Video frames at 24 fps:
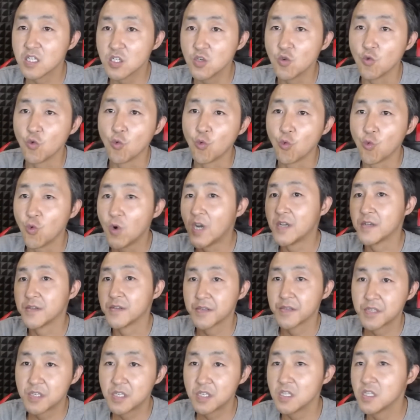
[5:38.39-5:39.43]
十五
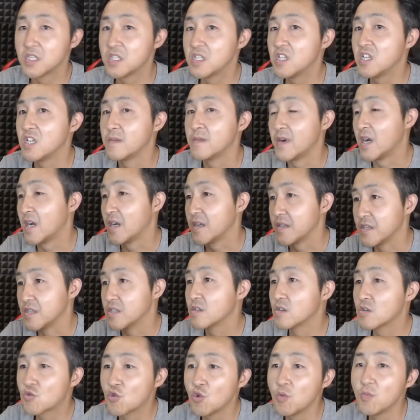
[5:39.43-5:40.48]
万信息里边已
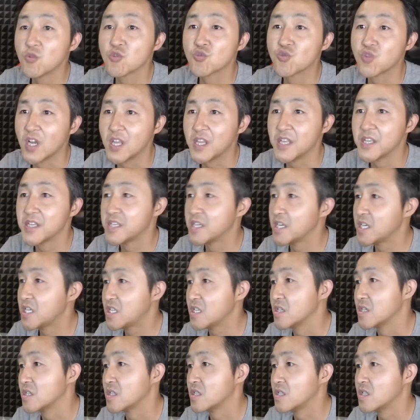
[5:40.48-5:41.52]
经公布出来的一些
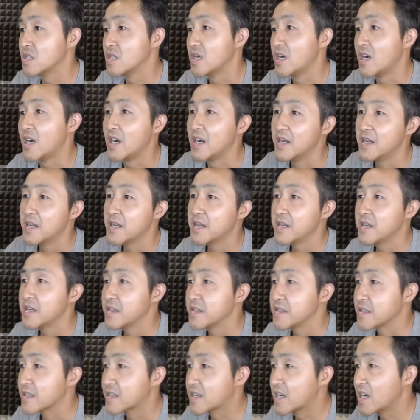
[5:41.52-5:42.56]
信息啊，
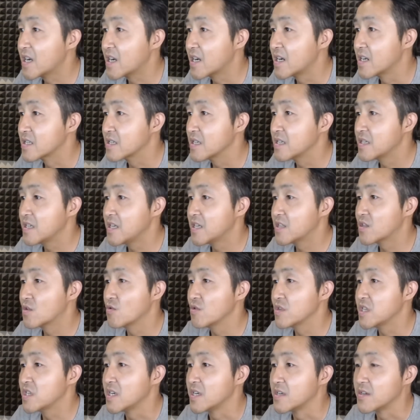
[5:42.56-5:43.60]
你看看这些
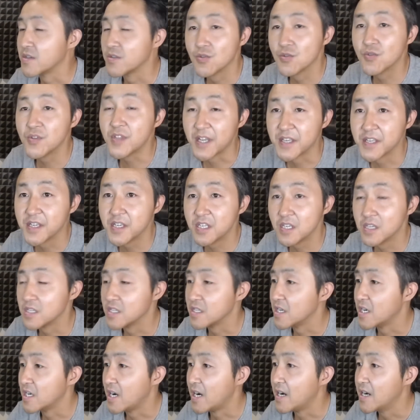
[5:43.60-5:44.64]
东西有哪些信
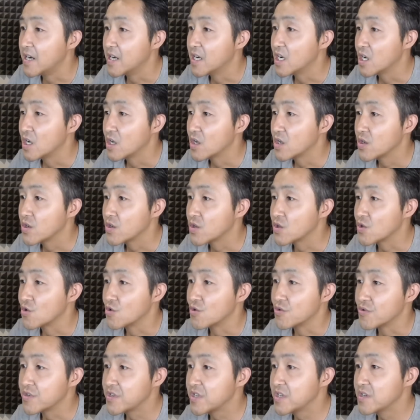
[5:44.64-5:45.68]
息啊？
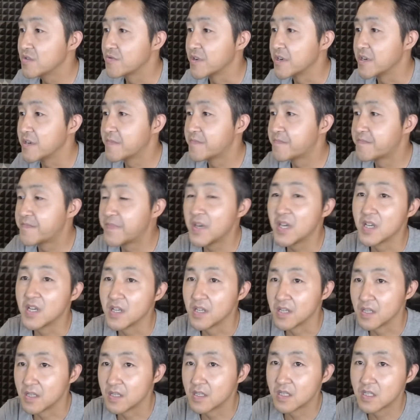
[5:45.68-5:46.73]
有因为
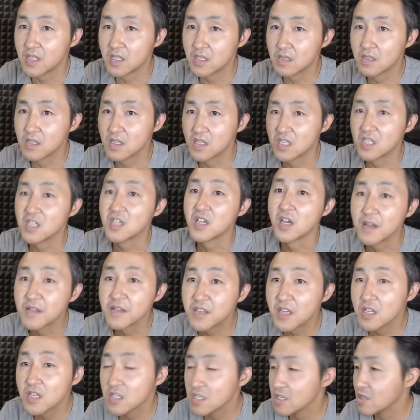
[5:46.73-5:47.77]
被强
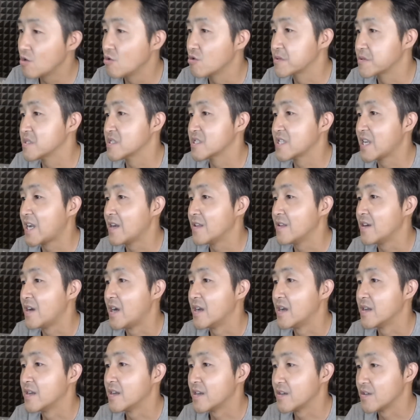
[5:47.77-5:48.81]
奸之后自杀
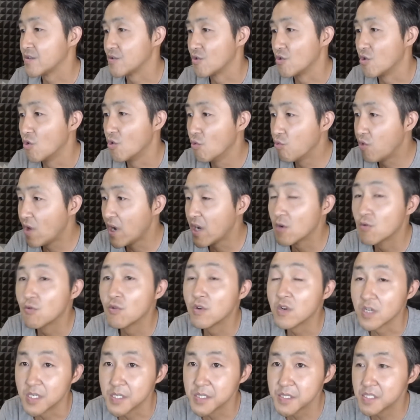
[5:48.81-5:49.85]
的，有外
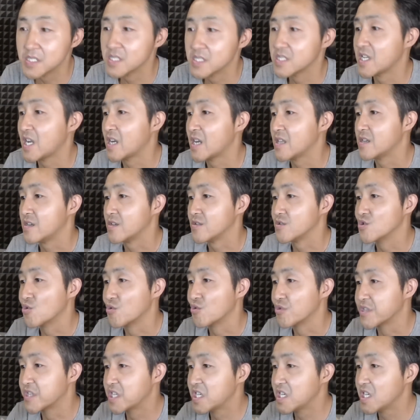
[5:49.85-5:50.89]
国人自杀的，
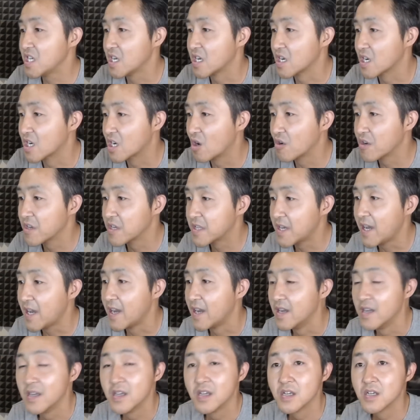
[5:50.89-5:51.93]
有欠高利
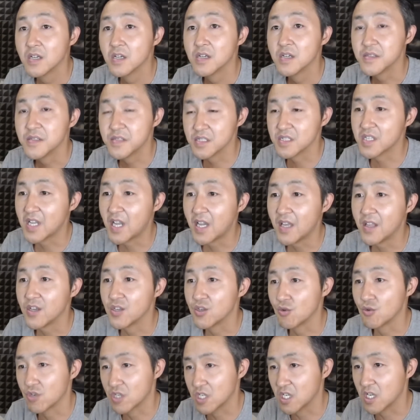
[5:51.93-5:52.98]
贷。自杀的
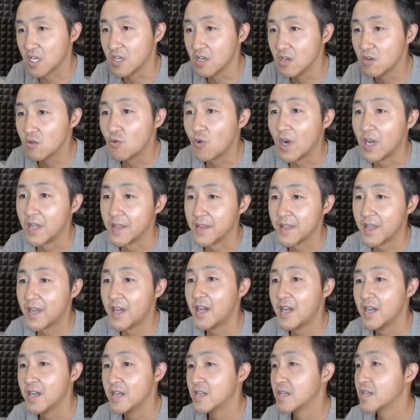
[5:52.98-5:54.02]
有城管，他